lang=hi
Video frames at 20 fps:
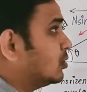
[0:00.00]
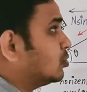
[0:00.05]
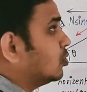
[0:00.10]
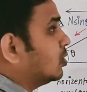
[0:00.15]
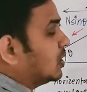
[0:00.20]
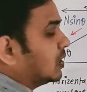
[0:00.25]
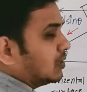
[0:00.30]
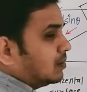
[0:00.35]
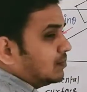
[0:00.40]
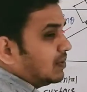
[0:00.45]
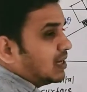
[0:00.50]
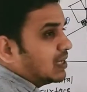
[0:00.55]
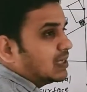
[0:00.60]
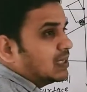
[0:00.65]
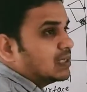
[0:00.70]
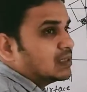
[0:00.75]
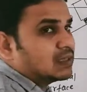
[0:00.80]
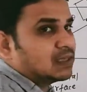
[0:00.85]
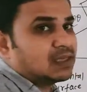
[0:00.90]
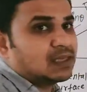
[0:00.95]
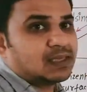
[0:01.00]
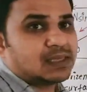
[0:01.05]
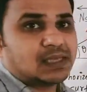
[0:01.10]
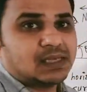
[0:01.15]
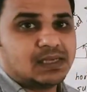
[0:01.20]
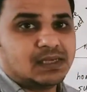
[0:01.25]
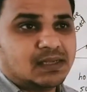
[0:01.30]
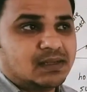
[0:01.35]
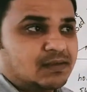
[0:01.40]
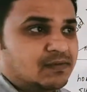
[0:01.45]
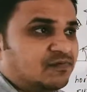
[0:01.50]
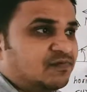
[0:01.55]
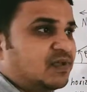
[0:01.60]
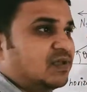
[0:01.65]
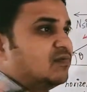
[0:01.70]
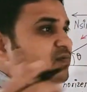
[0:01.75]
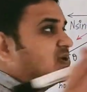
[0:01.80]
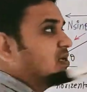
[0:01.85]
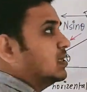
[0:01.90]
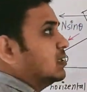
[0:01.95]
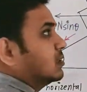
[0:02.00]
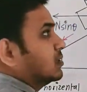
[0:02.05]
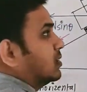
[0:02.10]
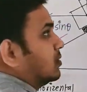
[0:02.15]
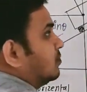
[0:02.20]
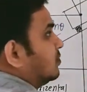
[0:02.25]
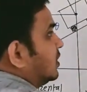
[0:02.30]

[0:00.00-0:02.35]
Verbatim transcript: तो अगर मान लेते हैं कि v1 अगर